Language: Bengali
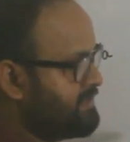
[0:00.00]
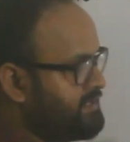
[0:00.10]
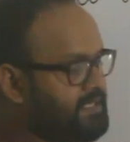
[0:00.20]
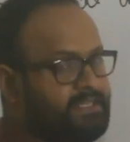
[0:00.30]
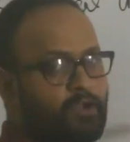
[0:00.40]

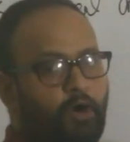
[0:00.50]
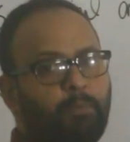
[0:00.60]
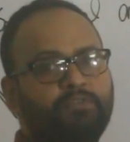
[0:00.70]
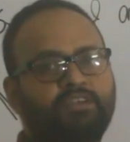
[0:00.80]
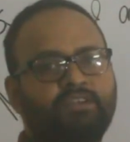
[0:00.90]
ঠিক তার
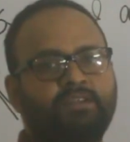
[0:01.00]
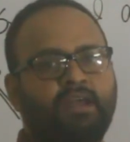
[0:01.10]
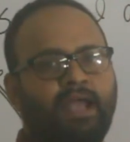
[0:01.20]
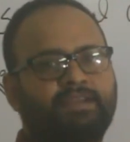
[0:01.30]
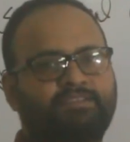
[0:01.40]
অপোজিট
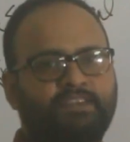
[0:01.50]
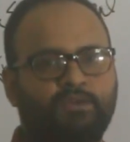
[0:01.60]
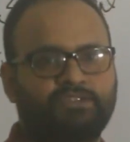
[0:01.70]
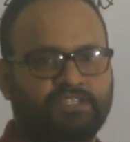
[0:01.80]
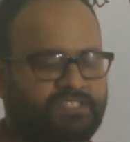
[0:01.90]
একটা
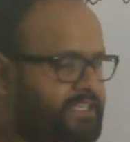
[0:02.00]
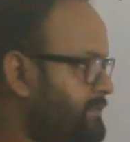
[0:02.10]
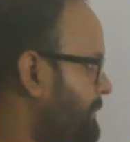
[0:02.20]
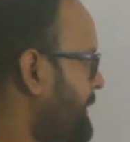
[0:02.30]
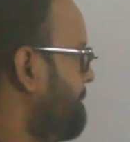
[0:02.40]
সিকোয়েন্স আসছে
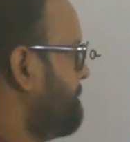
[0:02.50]
কিভাবে